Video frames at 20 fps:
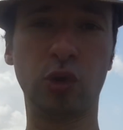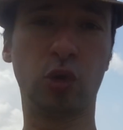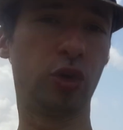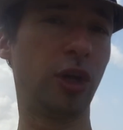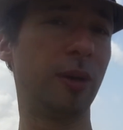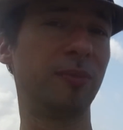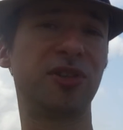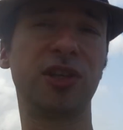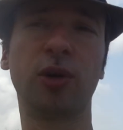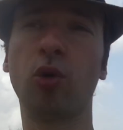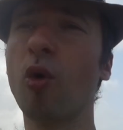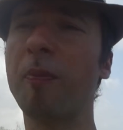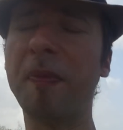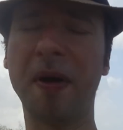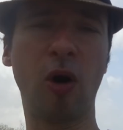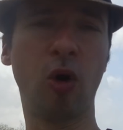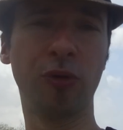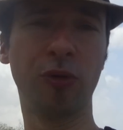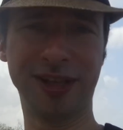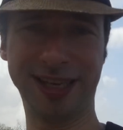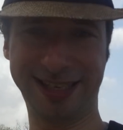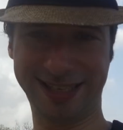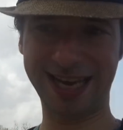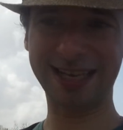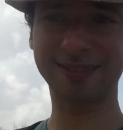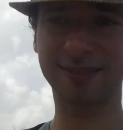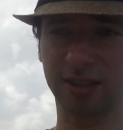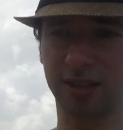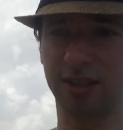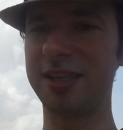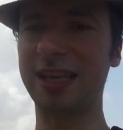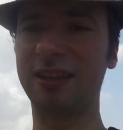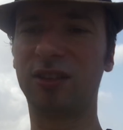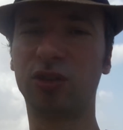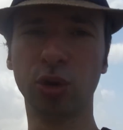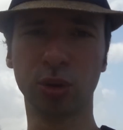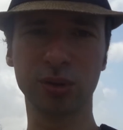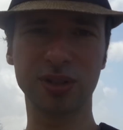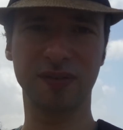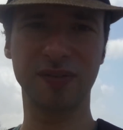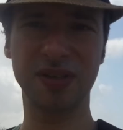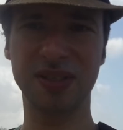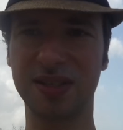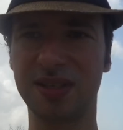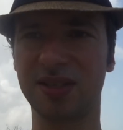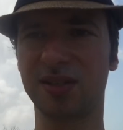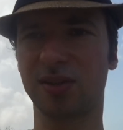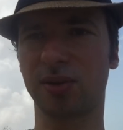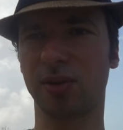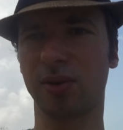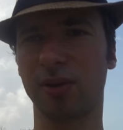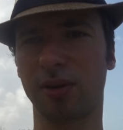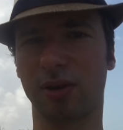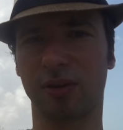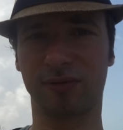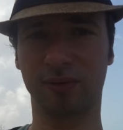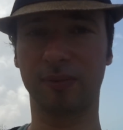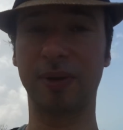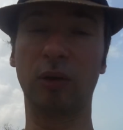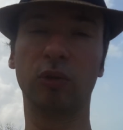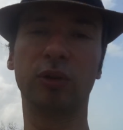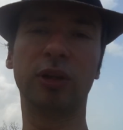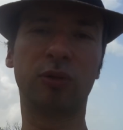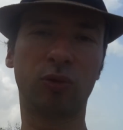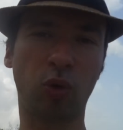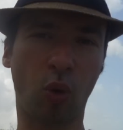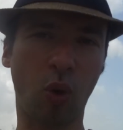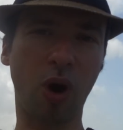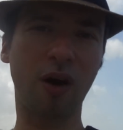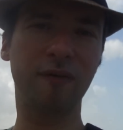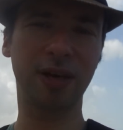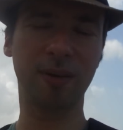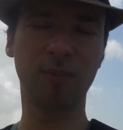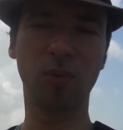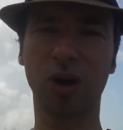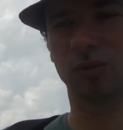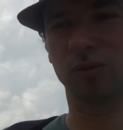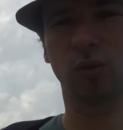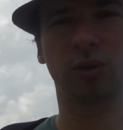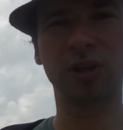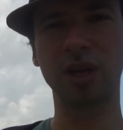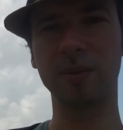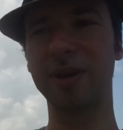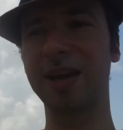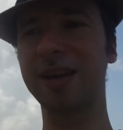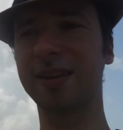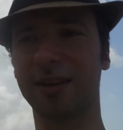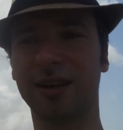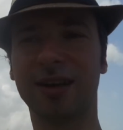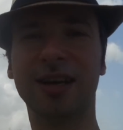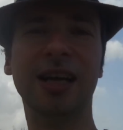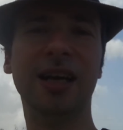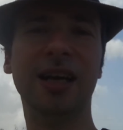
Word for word: on est un petit groupe, hein. on est quatre. Il y a deux investisseurs, on est trois avec moi au Québec